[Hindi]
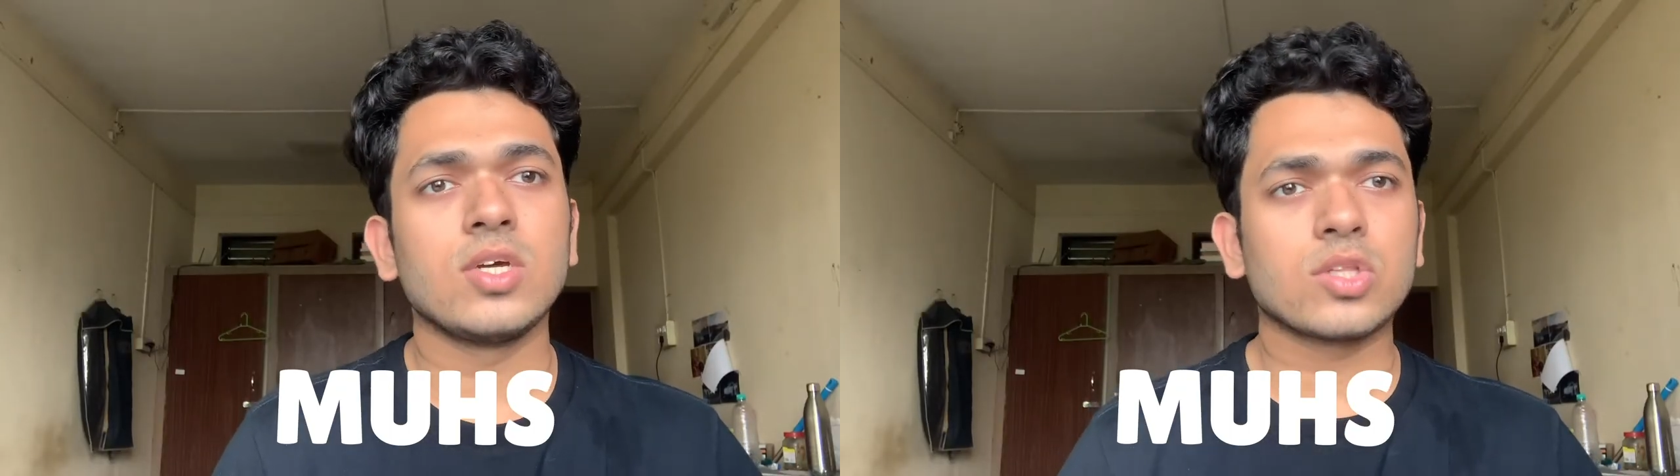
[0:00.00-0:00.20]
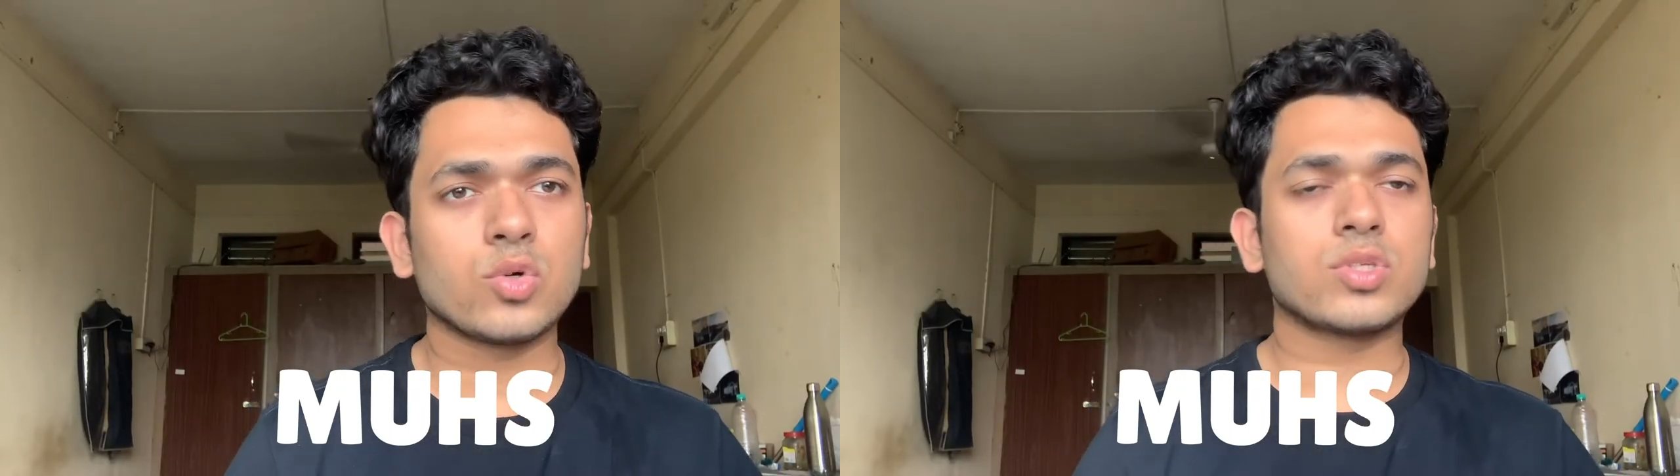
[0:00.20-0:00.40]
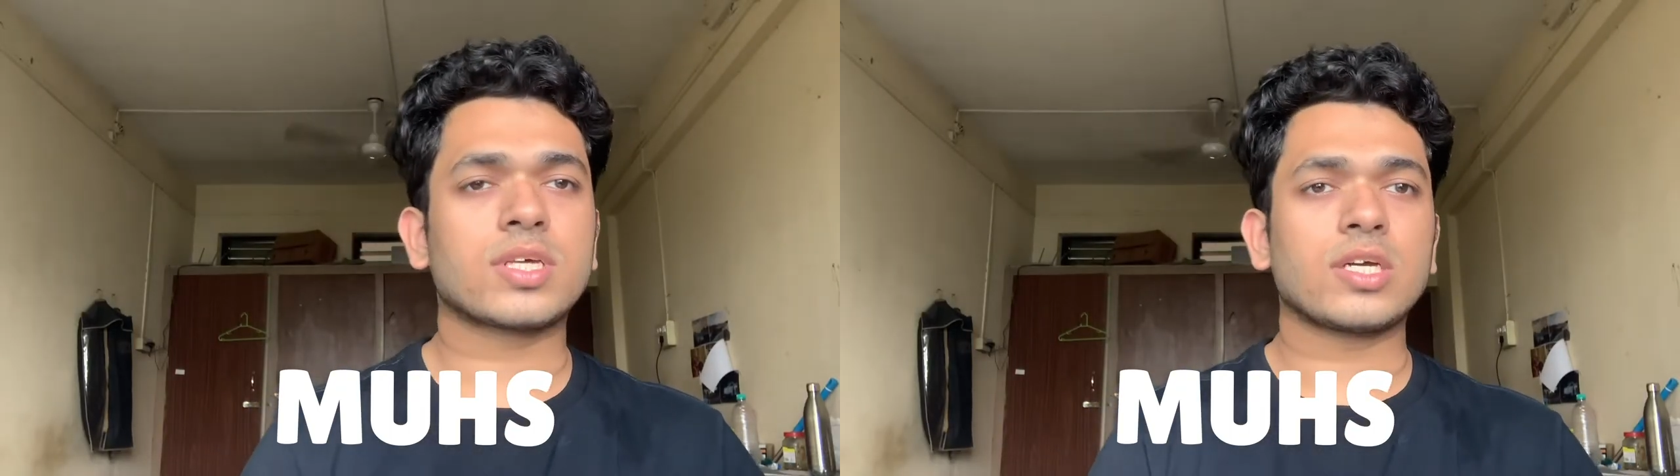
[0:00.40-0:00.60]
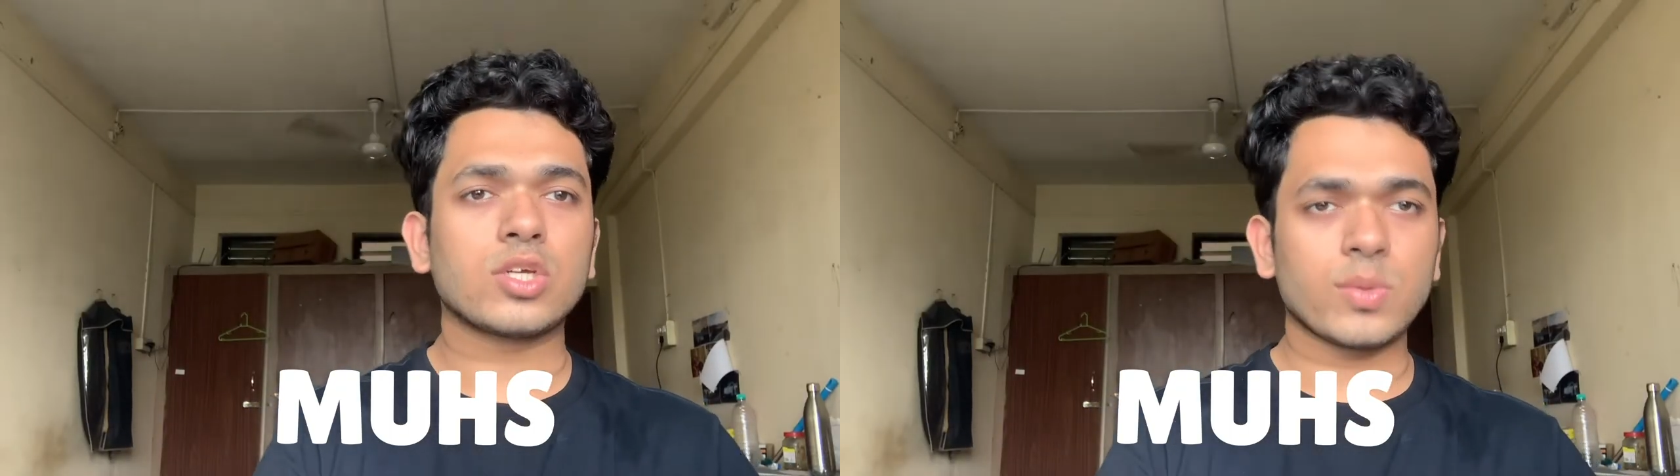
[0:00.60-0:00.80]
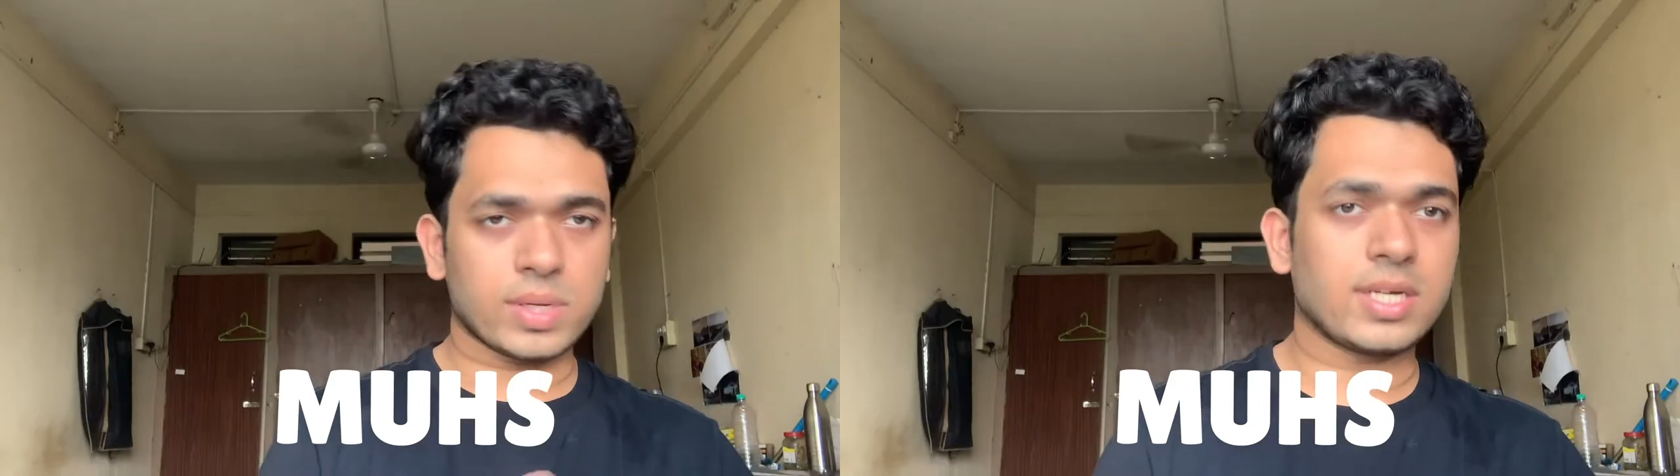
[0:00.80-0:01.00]
तो उसका जो
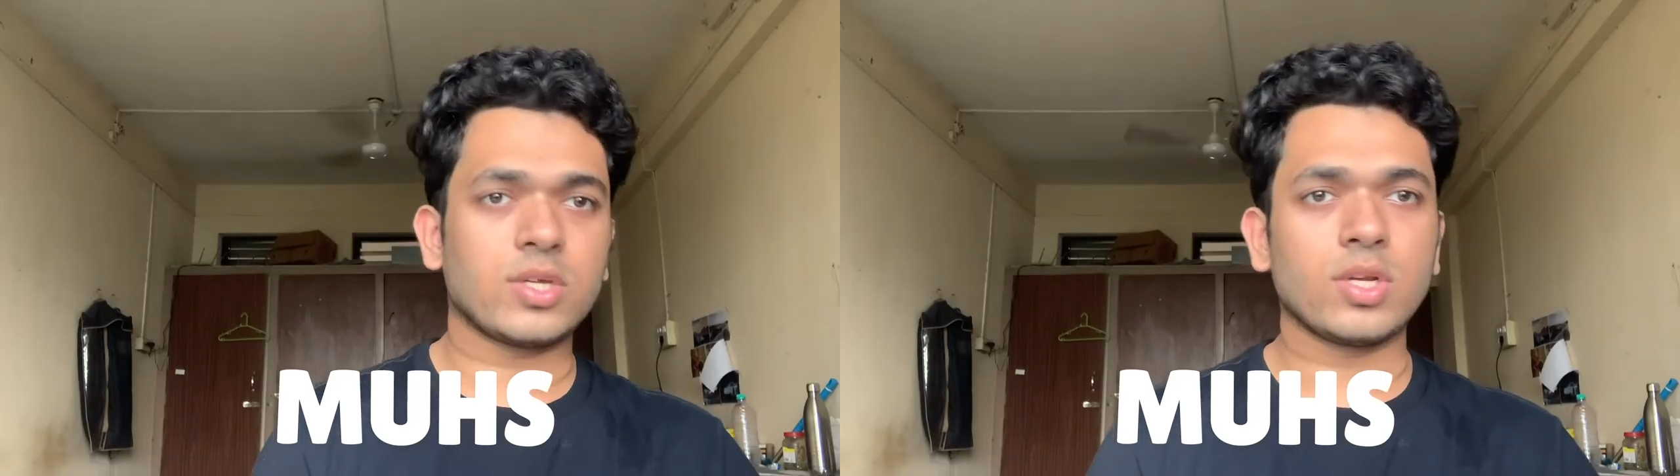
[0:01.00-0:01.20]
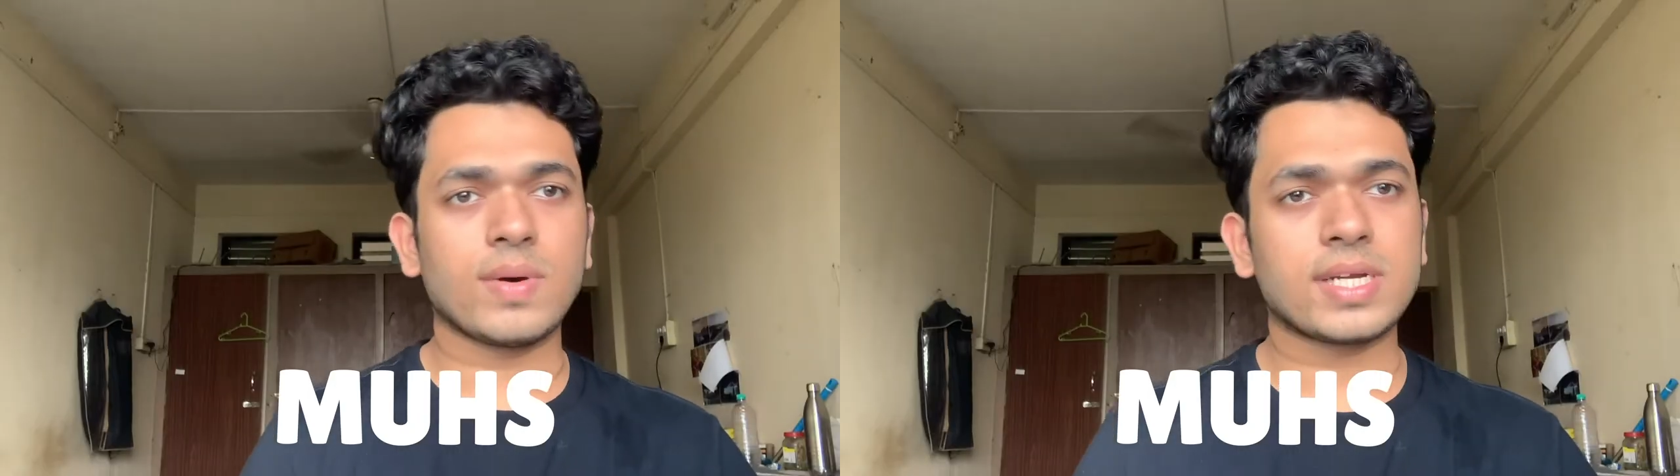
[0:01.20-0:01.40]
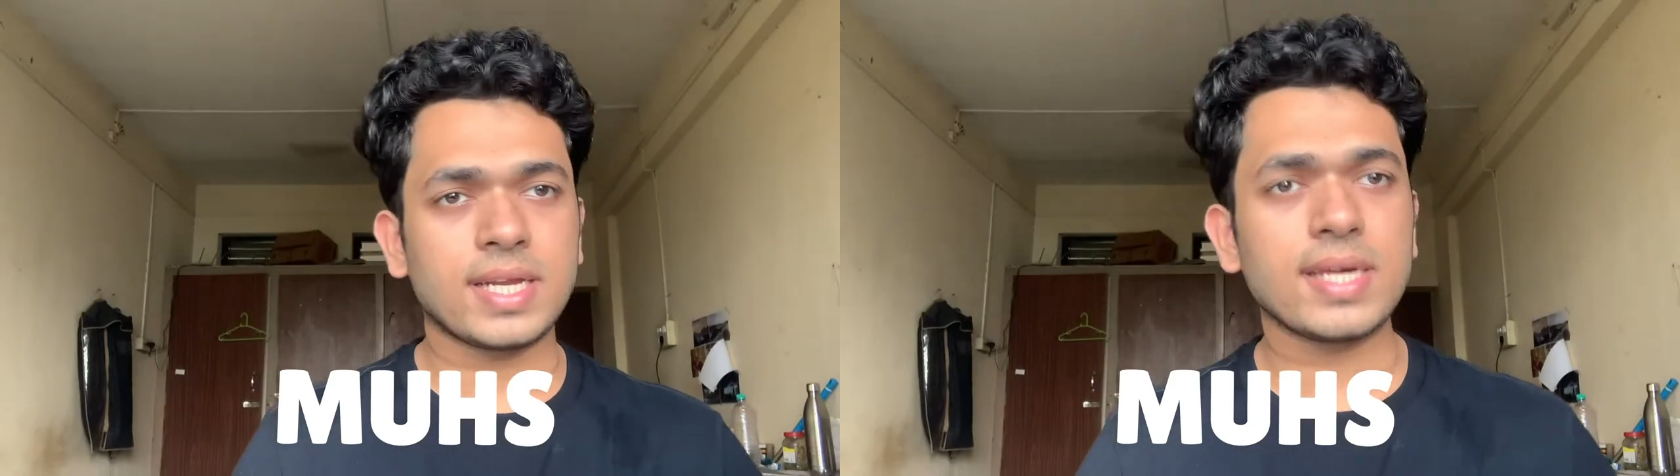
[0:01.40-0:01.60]
यूनिवर्सिटी